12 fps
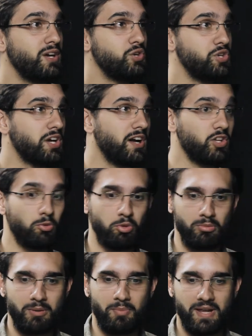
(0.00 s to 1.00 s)
chegando
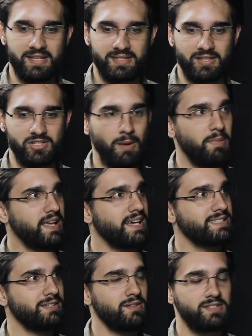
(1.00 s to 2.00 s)
para uma empresa de
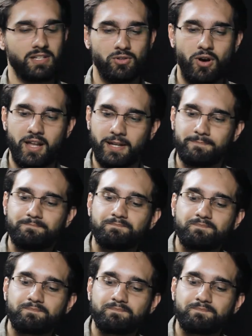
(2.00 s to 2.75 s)
aplicação e dizendo, olha,